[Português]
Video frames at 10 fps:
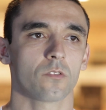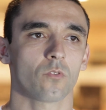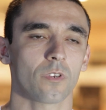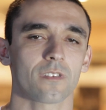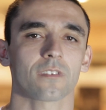
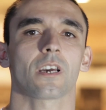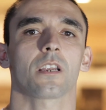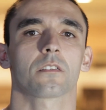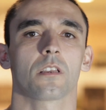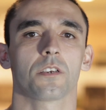todas as
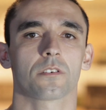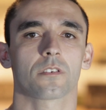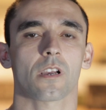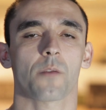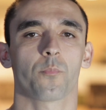características
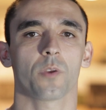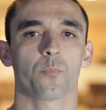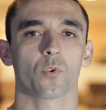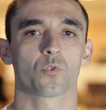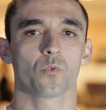que a capoeira
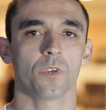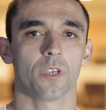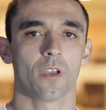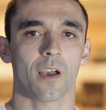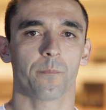
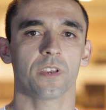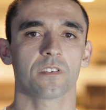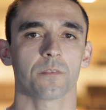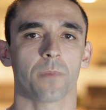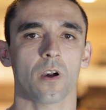possui, a
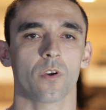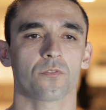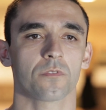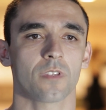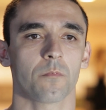principal é
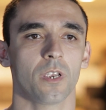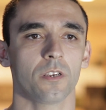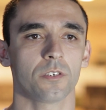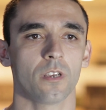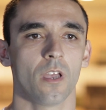
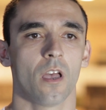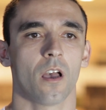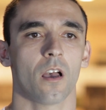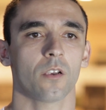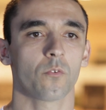justamente
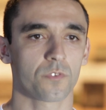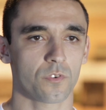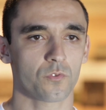a inclusão